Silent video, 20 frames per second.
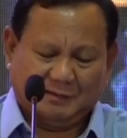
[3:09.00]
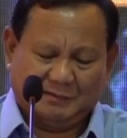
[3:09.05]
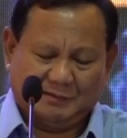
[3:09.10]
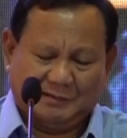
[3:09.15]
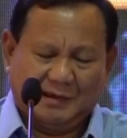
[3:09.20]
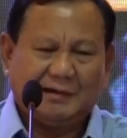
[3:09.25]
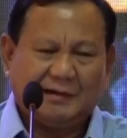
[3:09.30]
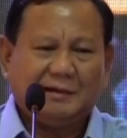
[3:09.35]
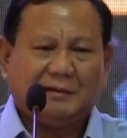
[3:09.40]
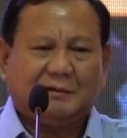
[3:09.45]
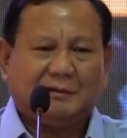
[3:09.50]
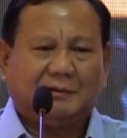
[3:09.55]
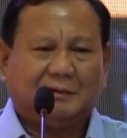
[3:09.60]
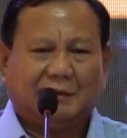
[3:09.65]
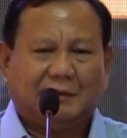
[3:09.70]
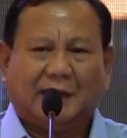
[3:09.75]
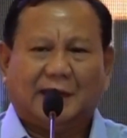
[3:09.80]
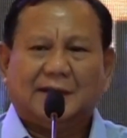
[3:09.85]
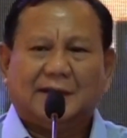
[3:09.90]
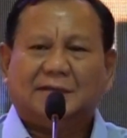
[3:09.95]

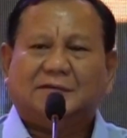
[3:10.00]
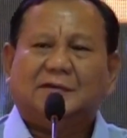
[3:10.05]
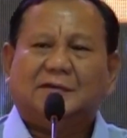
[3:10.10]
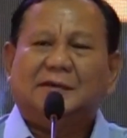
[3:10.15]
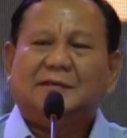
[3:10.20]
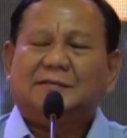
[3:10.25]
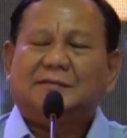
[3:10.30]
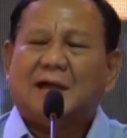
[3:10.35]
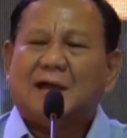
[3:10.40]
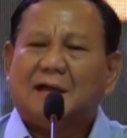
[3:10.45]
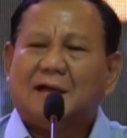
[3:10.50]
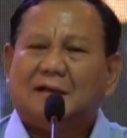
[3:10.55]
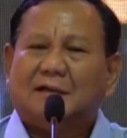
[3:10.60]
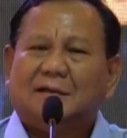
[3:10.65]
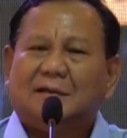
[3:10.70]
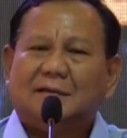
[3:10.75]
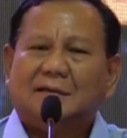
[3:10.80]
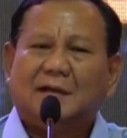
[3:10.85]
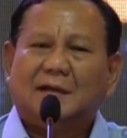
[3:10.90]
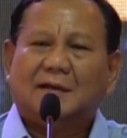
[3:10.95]
Jadi ada cerita
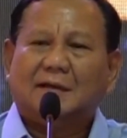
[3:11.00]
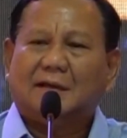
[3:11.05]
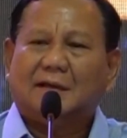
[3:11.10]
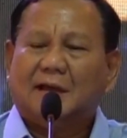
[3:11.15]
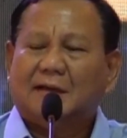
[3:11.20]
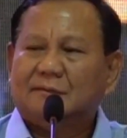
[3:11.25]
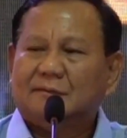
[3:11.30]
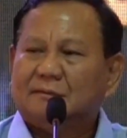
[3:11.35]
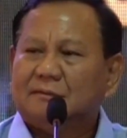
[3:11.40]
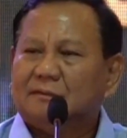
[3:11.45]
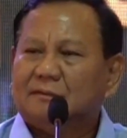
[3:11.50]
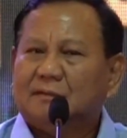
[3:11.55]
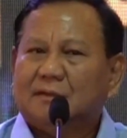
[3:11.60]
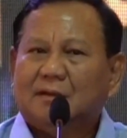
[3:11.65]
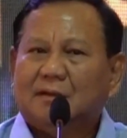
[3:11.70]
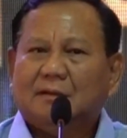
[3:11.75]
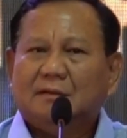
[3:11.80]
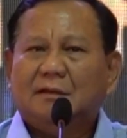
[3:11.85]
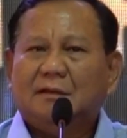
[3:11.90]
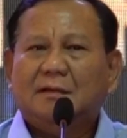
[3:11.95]
yang
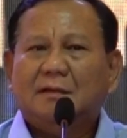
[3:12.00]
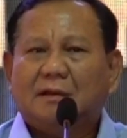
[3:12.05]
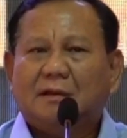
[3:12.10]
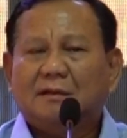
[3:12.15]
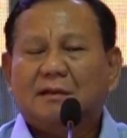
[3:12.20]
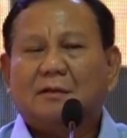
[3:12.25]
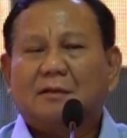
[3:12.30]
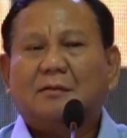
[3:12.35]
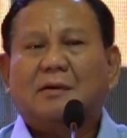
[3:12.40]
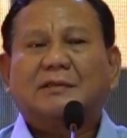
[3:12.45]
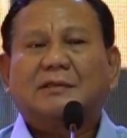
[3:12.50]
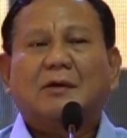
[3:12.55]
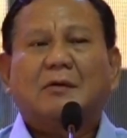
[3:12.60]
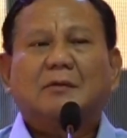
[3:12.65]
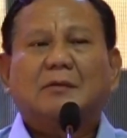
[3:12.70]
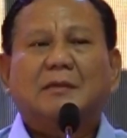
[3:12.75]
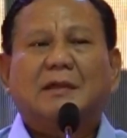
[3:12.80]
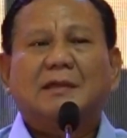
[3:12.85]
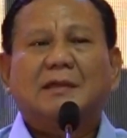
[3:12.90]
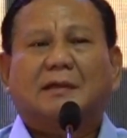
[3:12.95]
ini ada
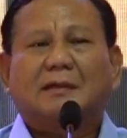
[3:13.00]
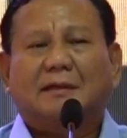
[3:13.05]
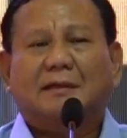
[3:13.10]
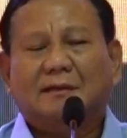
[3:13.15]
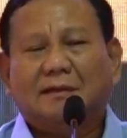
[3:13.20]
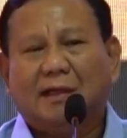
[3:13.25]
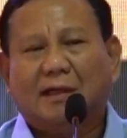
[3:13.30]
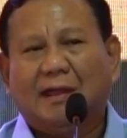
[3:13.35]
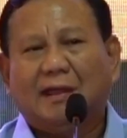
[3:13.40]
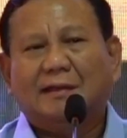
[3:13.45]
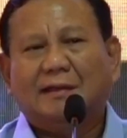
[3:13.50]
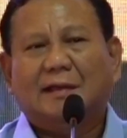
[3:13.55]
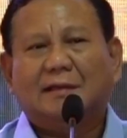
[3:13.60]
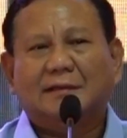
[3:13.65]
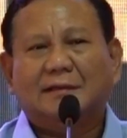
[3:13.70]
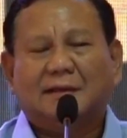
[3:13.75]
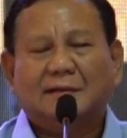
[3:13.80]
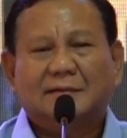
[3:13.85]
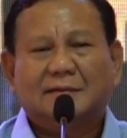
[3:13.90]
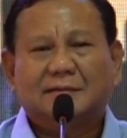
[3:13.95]
wartawan banyak ya, nggak enak
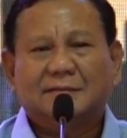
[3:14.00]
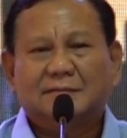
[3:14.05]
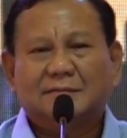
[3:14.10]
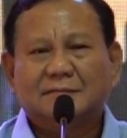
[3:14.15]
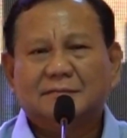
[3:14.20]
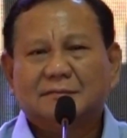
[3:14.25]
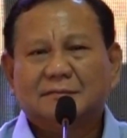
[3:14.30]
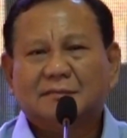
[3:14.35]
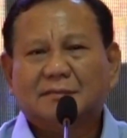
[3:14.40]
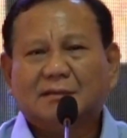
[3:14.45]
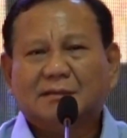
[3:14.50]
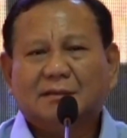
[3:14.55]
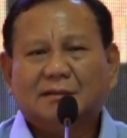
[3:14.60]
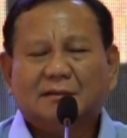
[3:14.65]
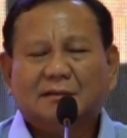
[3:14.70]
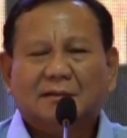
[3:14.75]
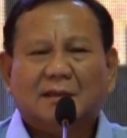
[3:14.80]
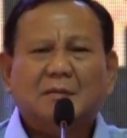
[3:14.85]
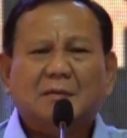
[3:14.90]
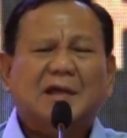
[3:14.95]
saya.
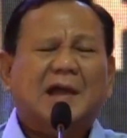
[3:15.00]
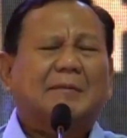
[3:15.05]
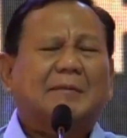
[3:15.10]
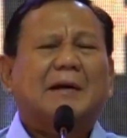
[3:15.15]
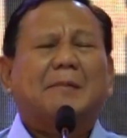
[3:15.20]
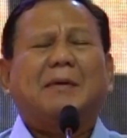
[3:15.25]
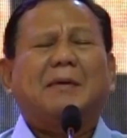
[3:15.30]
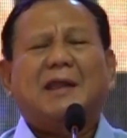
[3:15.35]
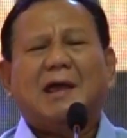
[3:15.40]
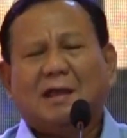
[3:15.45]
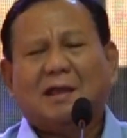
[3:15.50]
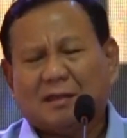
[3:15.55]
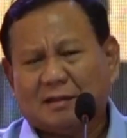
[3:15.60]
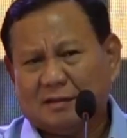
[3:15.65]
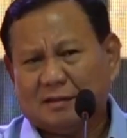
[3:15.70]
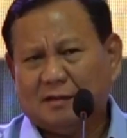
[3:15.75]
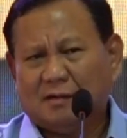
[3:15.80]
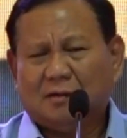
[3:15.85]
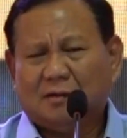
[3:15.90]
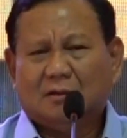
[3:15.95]
Tapi nggak apa-apalah.
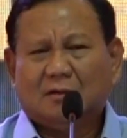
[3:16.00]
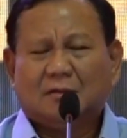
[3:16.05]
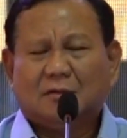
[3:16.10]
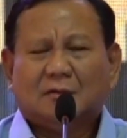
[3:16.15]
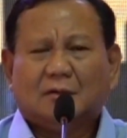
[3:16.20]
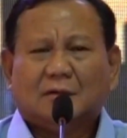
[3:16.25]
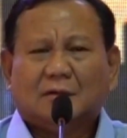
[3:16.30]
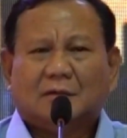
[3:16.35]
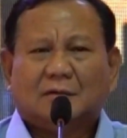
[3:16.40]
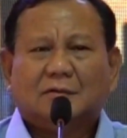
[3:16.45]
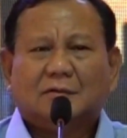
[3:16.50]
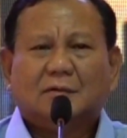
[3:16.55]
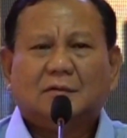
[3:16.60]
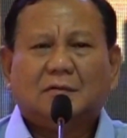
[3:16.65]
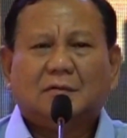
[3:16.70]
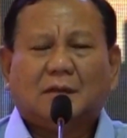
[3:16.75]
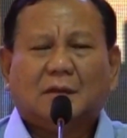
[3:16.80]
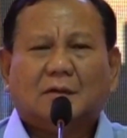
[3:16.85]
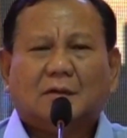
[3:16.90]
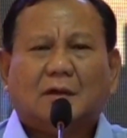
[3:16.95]

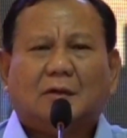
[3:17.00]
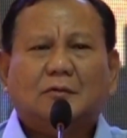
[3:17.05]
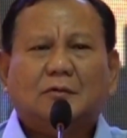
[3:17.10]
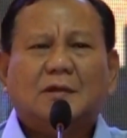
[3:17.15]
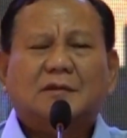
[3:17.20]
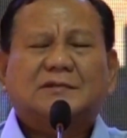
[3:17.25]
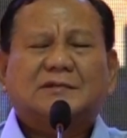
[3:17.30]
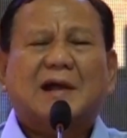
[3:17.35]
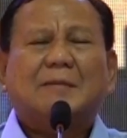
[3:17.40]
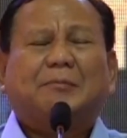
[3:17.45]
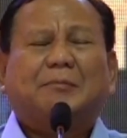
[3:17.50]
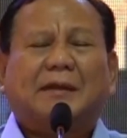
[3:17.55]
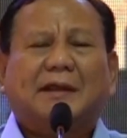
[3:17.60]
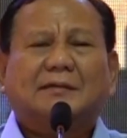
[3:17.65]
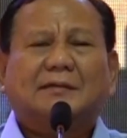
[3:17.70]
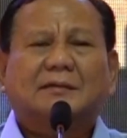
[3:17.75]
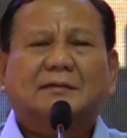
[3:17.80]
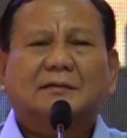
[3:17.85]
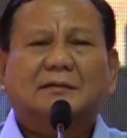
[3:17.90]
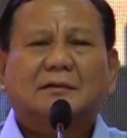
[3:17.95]
Kalau udah
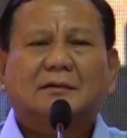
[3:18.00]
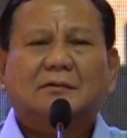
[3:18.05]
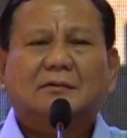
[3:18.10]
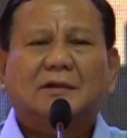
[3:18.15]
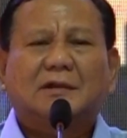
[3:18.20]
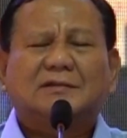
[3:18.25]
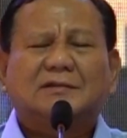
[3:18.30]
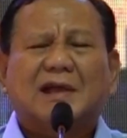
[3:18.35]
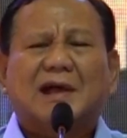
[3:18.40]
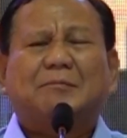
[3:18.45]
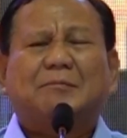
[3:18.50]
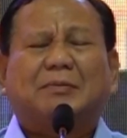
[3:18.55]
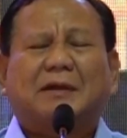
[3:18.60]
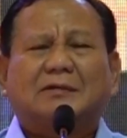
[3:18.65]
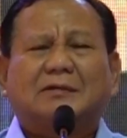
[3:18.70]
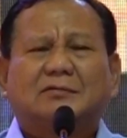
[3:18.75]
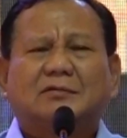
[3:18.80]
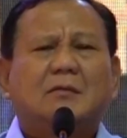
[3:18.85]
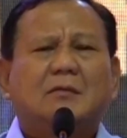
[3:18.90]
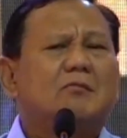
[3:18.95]
capres, udah
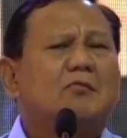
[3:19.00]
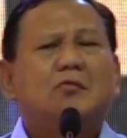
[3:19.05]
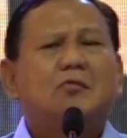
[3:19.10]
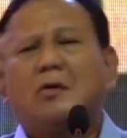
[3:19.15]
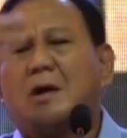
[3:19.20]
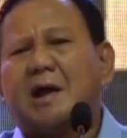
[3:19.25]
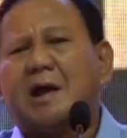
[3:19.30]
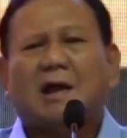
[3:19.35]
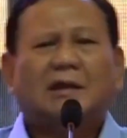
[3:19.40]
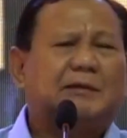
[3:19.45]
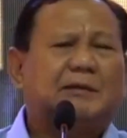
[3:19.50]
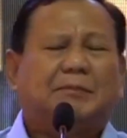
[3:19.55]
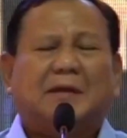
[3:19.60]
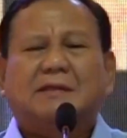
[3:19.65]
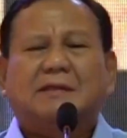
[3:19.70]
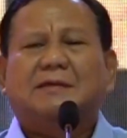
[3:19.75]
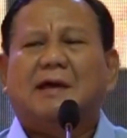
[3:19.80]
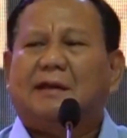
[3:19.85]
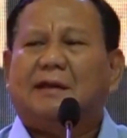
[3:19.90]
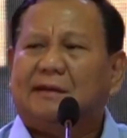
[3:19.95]
capres semua
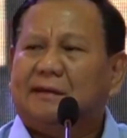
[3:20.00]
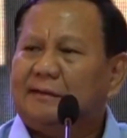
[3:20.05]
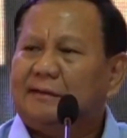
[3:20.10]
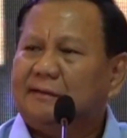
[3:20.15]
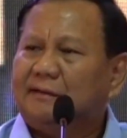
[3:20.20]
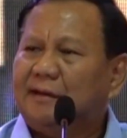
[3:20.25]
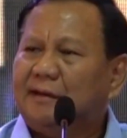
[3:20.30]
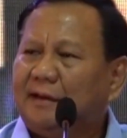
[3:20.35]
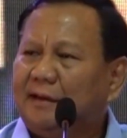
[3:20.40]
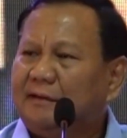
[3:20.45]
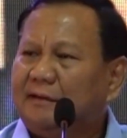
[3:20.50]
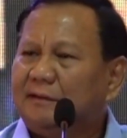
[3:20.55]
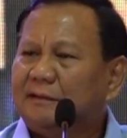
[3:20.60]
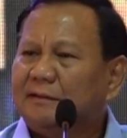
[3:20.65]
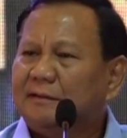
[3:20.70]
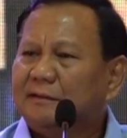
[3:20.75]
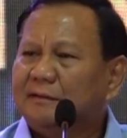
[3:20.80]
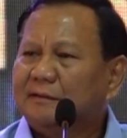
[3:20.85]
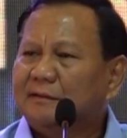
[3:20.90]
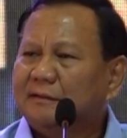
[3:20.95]
dipelajari, ya kan?
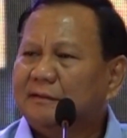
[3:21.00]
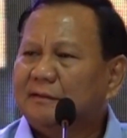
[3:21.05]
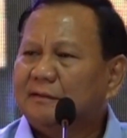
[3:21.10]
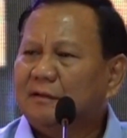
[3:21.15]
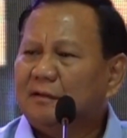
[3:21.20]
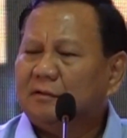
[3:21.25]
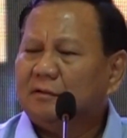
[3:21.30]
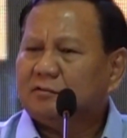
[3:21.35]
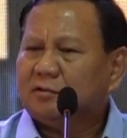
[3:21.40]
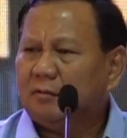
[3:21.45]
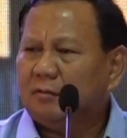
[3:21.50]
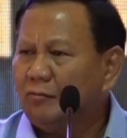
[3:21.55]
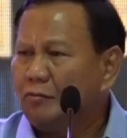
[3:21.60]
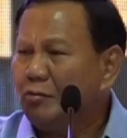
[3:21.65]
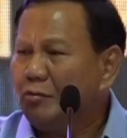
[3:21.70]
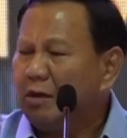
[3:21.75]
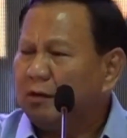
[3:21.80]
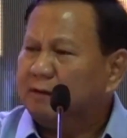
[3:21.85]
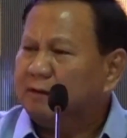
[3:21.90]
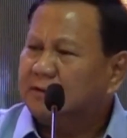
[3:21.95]

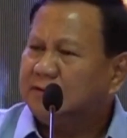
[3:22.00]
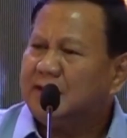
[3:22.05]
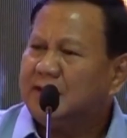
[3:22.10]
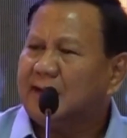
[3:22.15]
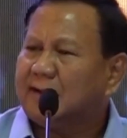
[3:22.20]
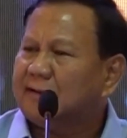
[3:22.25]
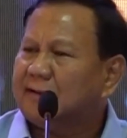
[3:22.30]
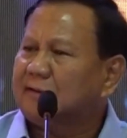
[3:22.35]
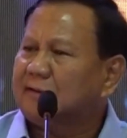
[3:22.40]
Semua dicek.